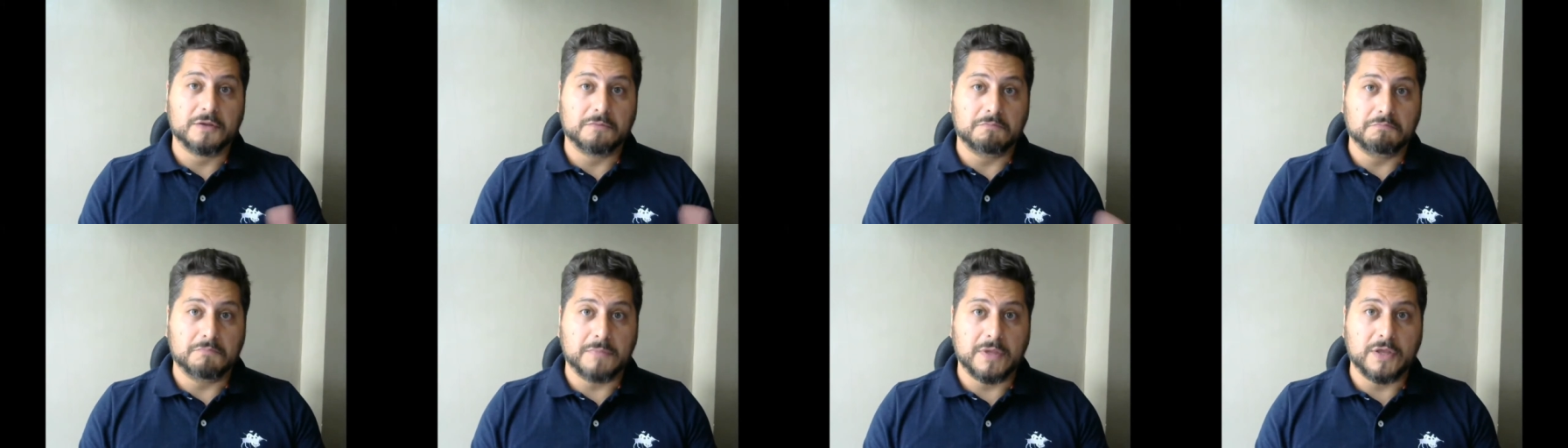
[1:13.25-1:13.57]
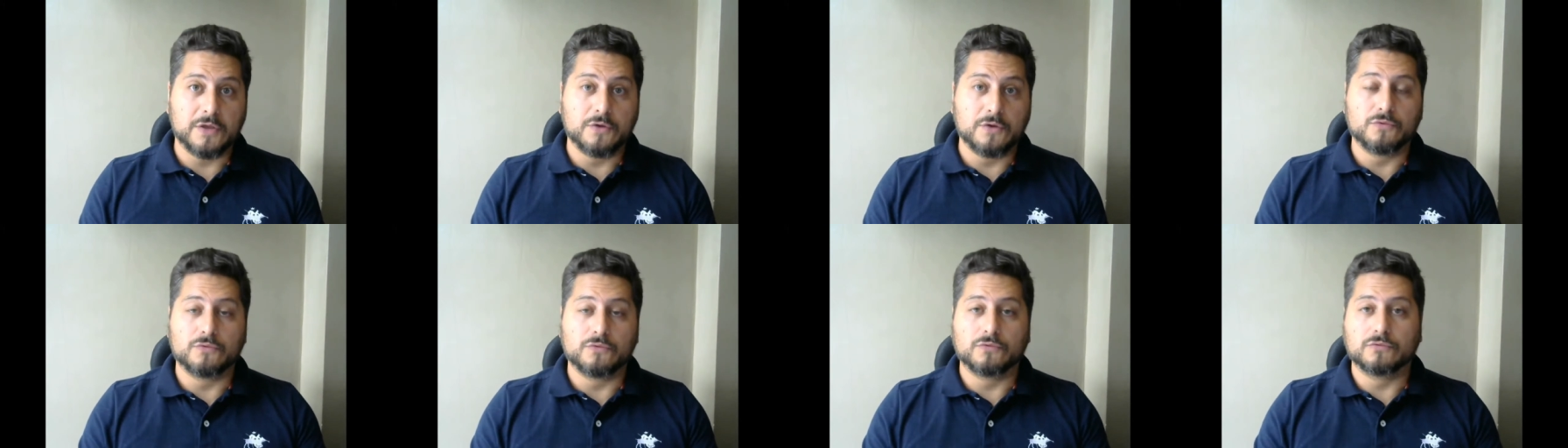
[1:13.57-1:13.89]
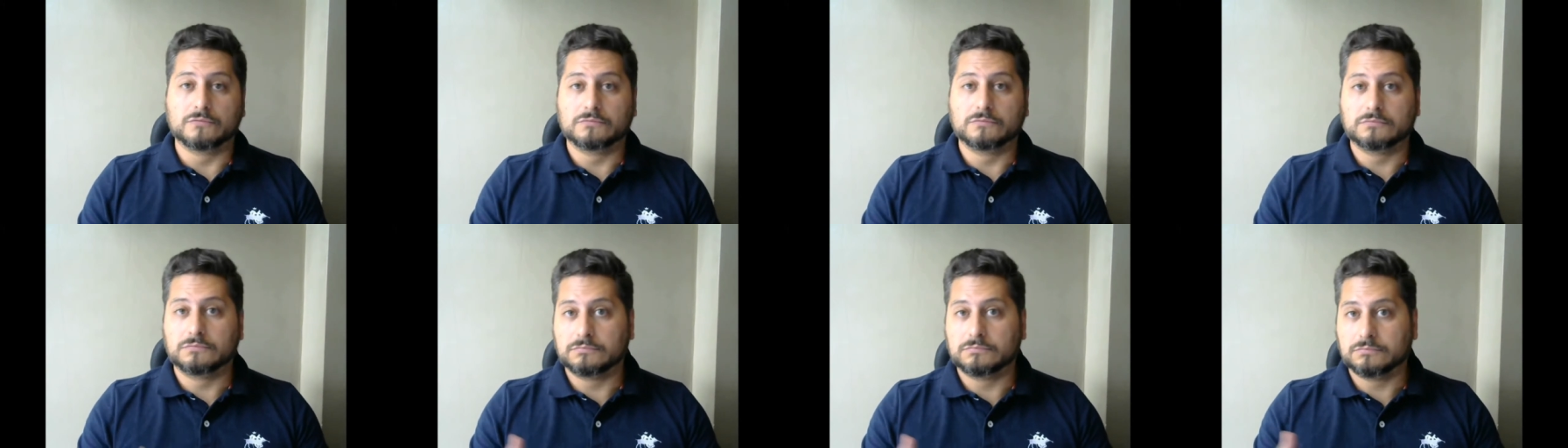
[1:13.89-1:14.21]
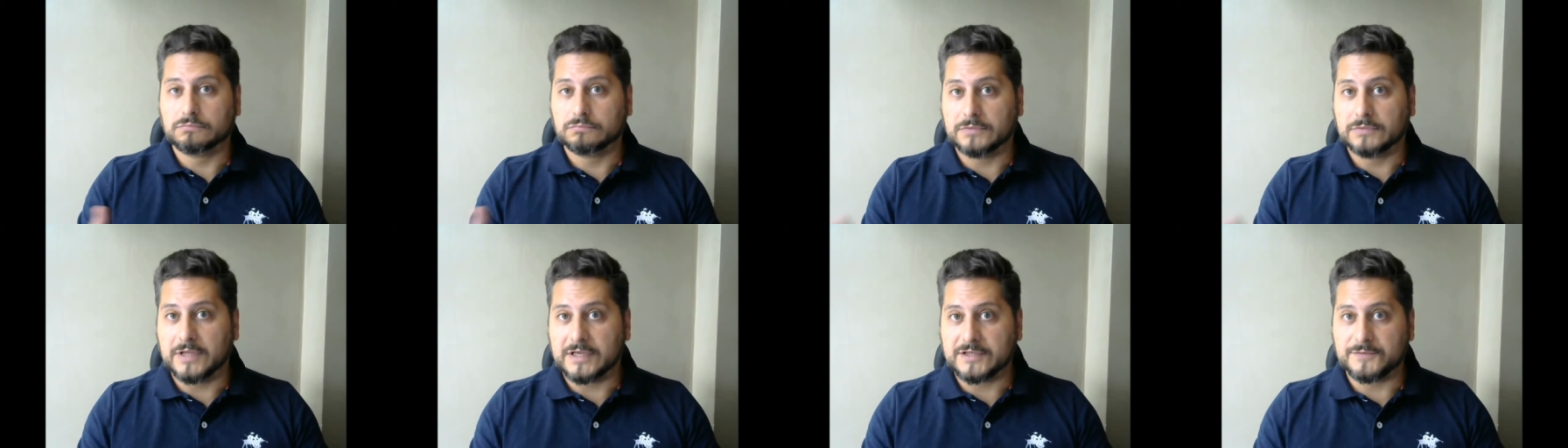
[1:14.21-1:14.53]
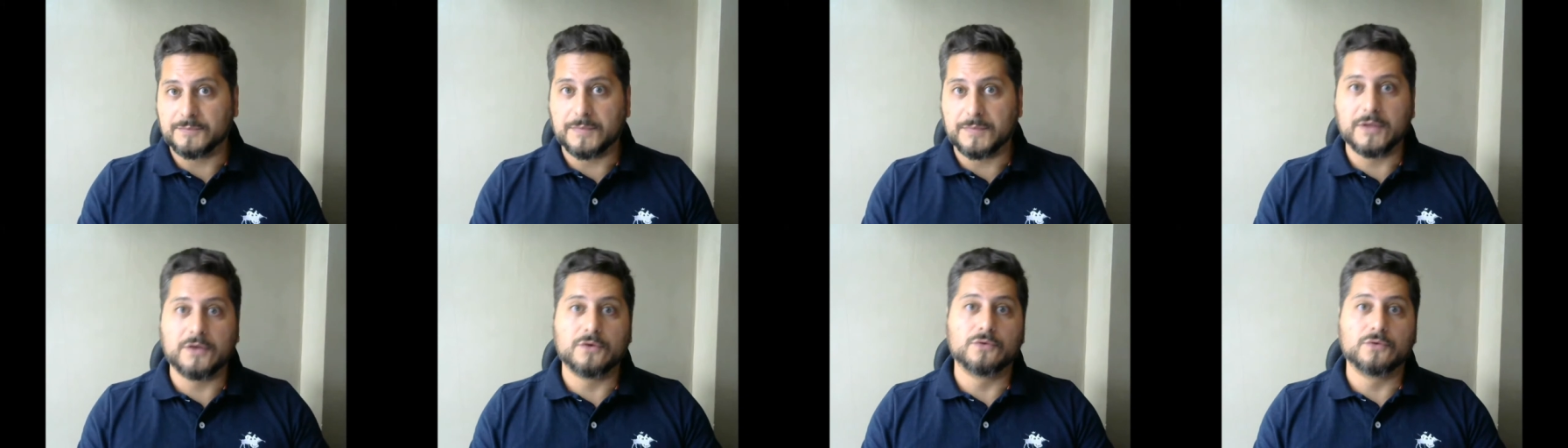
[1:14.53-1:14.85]
Mil, dez
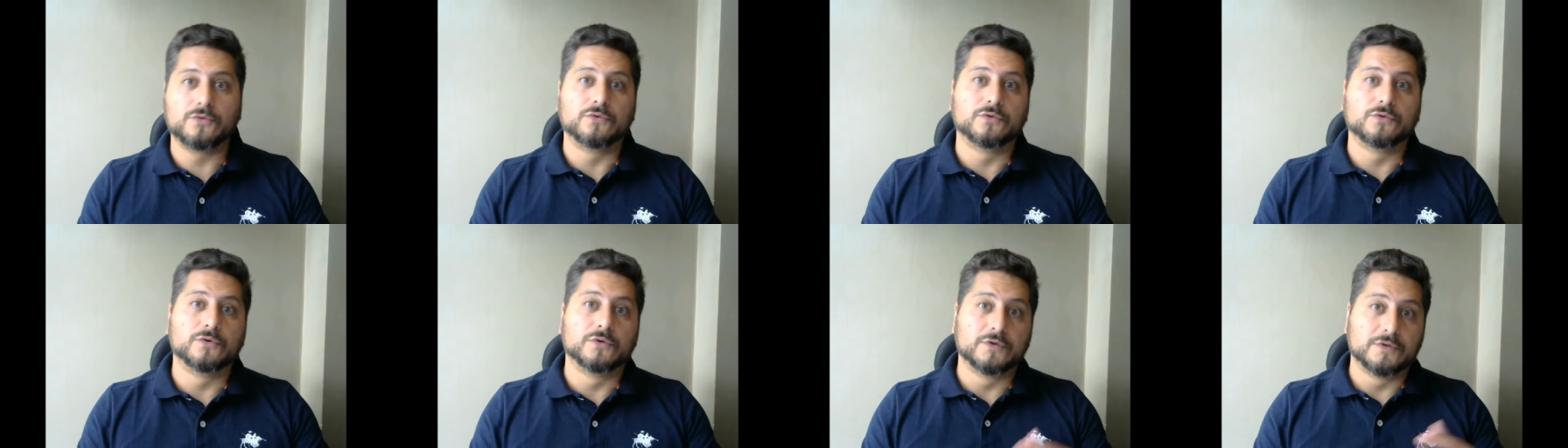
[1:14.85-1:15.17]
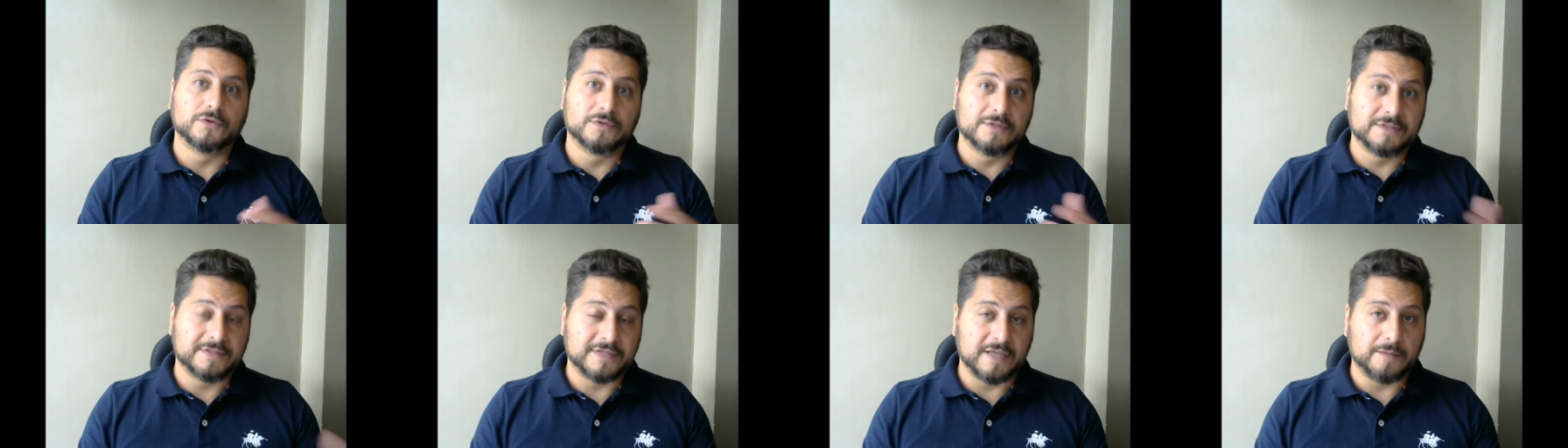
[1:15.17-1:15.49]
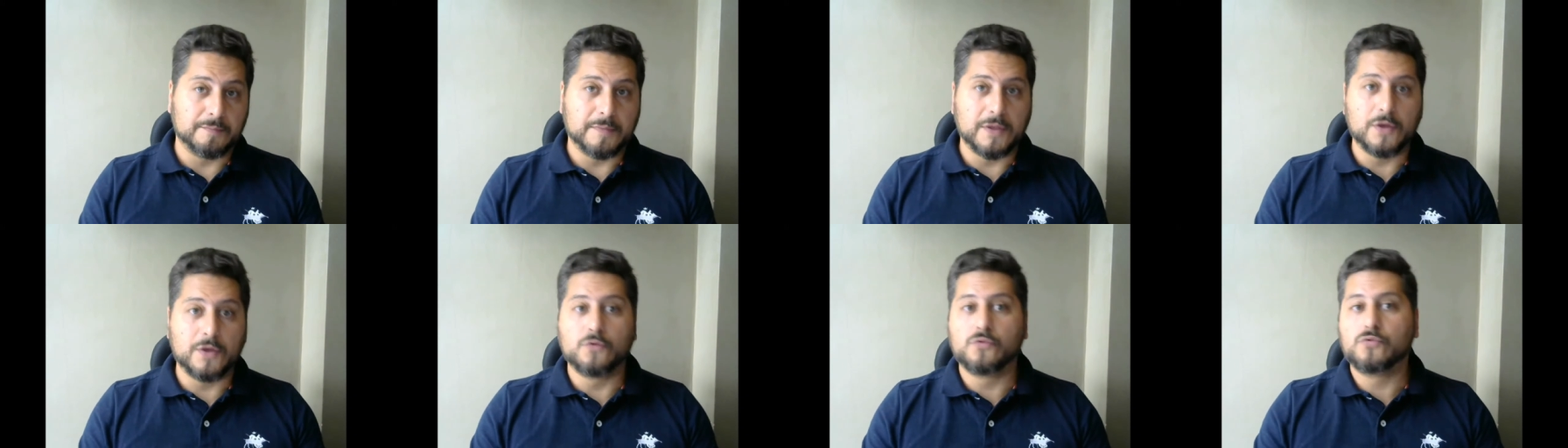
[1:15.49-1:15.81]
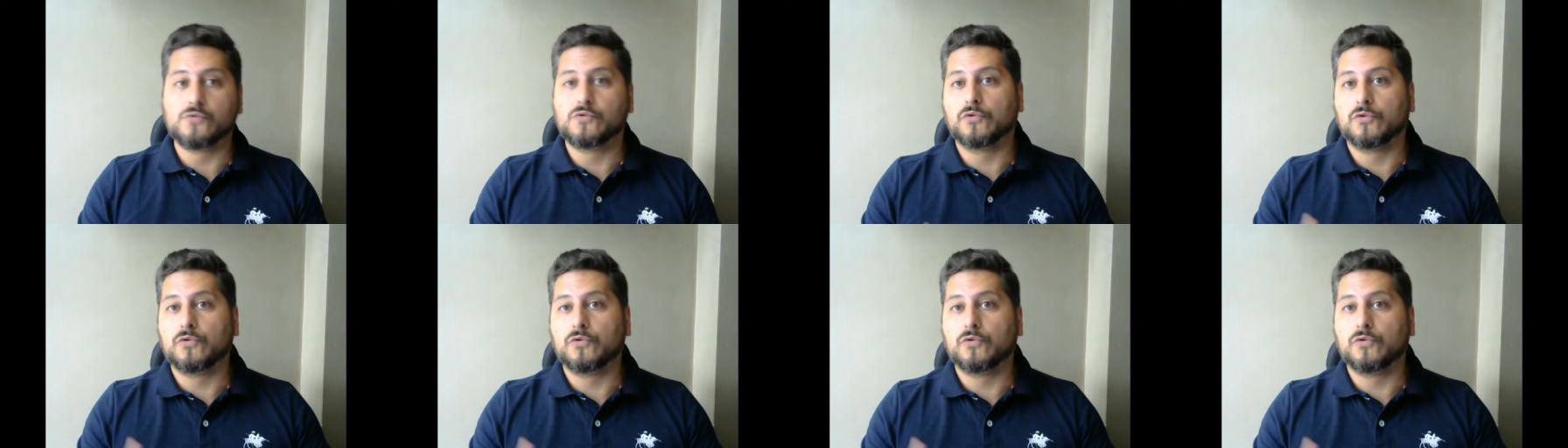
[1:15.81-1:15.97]
mil, cem mil,